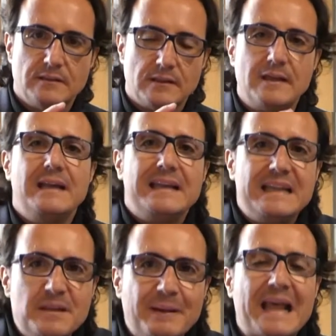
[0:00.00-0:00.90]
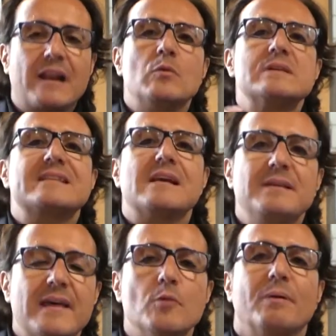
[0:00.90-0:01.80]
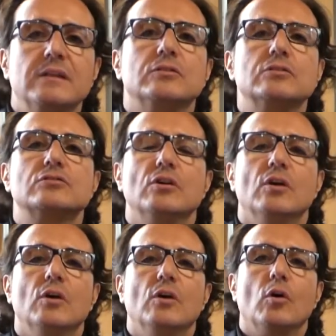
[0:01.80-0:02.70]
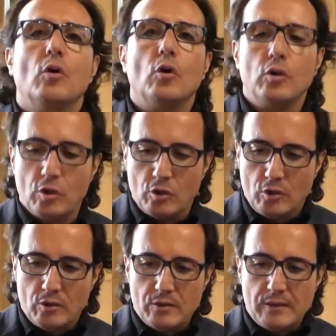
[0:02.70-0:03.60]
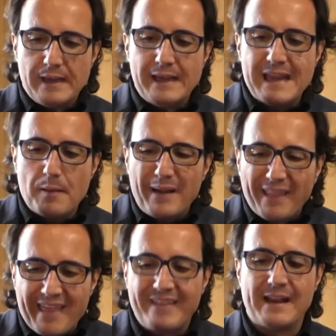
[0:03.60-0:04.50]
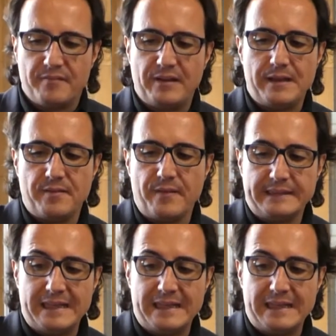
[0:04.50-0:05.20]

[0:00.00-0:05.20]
¿eh? liberar nuestra vida de objetos con la verdadera felicidad.